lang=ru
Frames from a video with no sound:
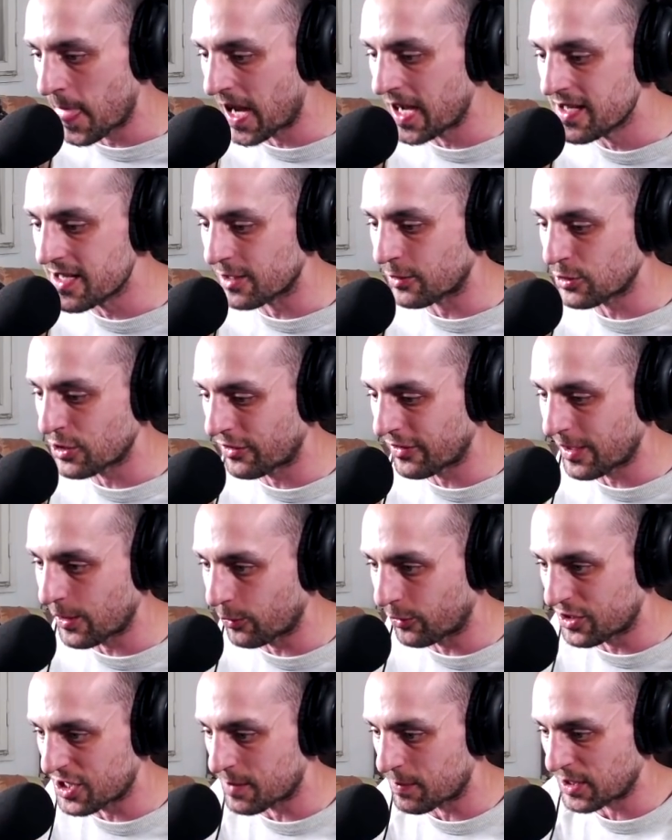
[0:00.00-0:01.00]
А, нет, уже
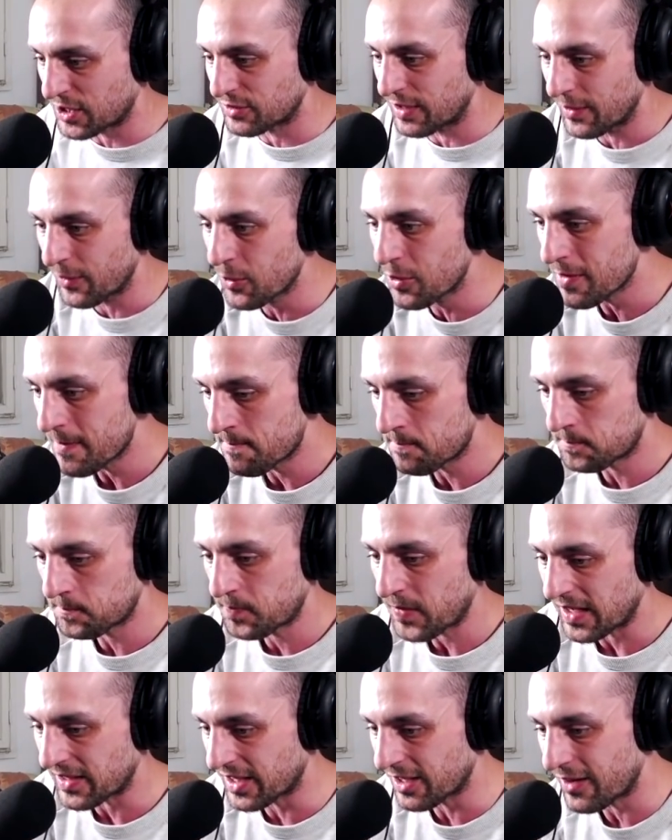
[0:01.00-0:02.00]
загрузочка пошла. Ну,
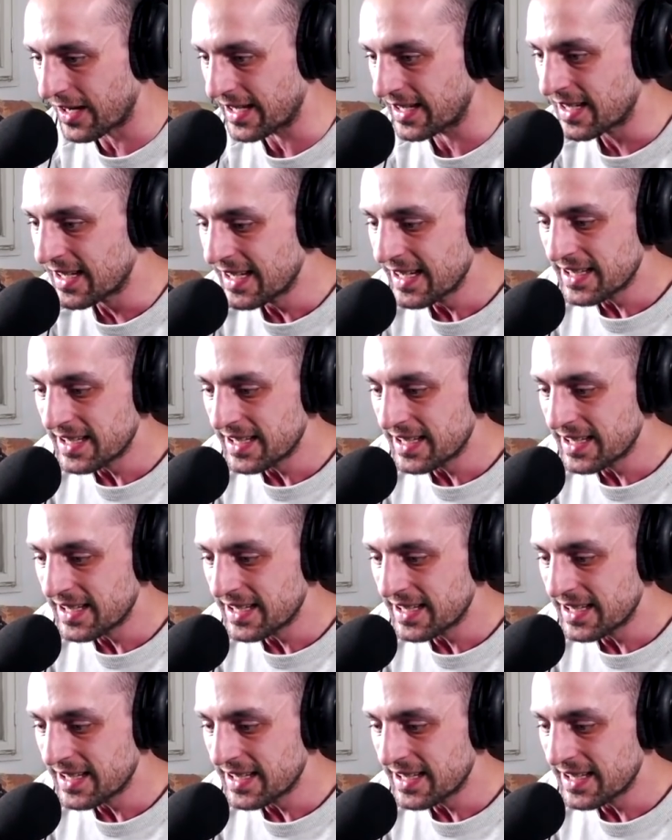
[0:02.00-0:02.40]
Давай.